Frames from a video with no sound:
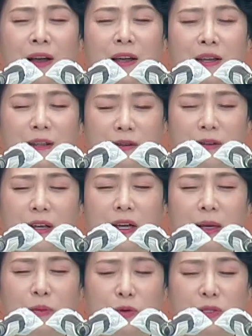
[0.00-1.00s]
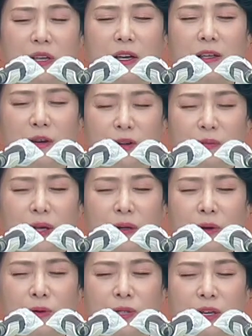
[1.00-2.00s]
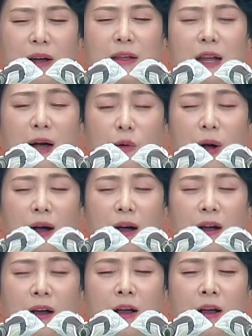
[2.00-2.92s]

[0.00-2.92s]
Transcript: 이렇게 목자의 열매로 우리가 나와